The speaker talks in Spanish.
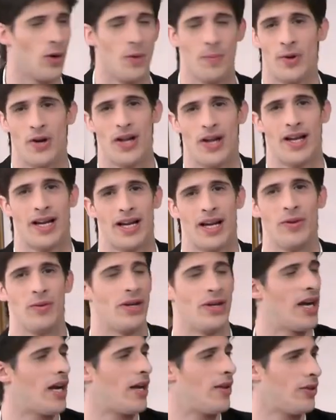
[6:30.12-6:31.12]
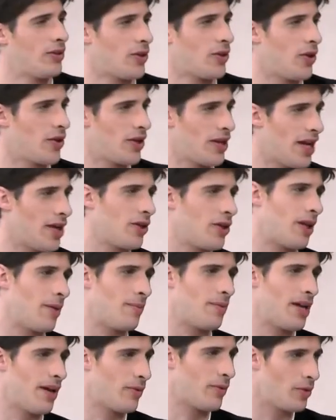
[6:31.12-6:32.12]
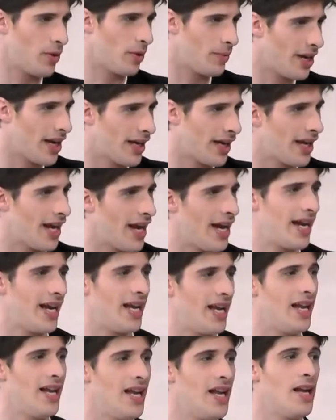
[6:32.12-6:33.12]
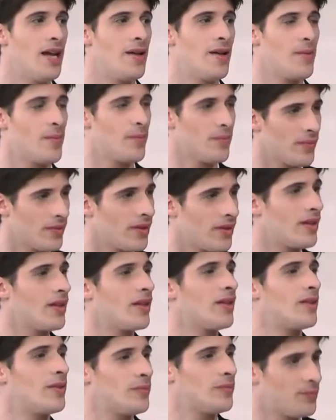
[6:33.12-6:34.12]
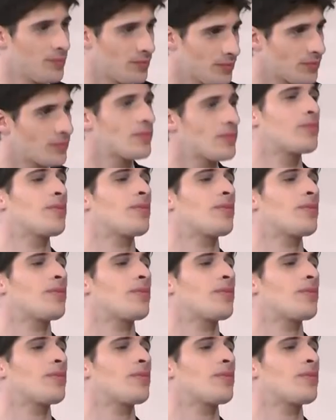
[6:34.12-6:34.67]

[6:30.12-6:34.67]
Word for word: pero ha dejado un legado extraordinario, también habrá un homenaje a él. Tendremos un homenaje hoy